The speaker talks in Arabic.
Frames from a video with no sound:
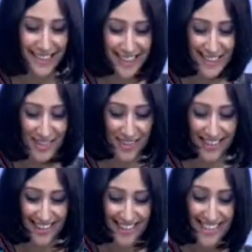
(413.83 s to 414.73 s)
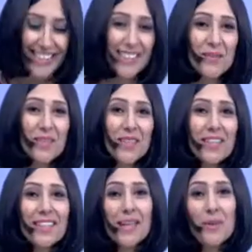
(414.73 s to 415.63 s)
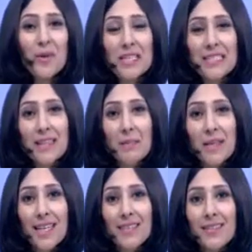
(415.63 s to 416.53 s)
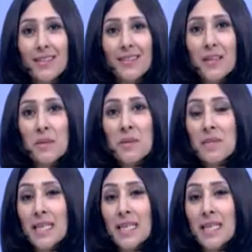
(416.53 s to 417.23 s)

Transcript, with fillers: يعني نتمنى. طيب ننتقل الى موقع صدى البلد ترميم